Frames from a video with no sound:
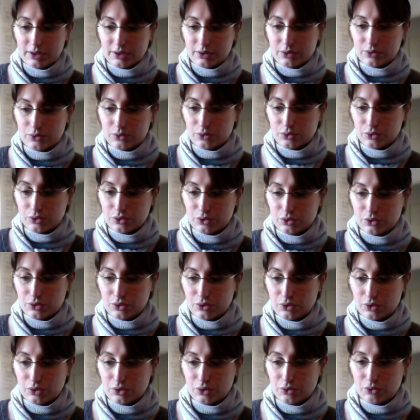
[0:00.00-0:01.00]
Donc
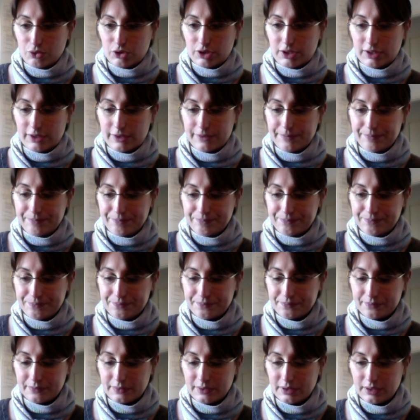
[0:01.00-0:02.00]
euh, voilà.
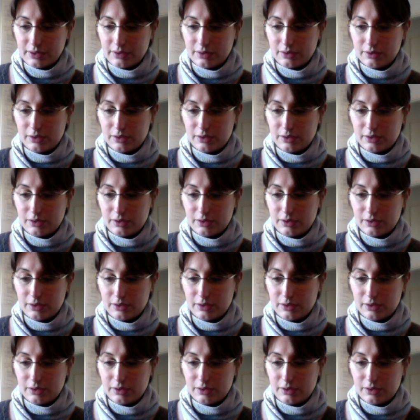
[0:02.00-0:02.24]
Euh,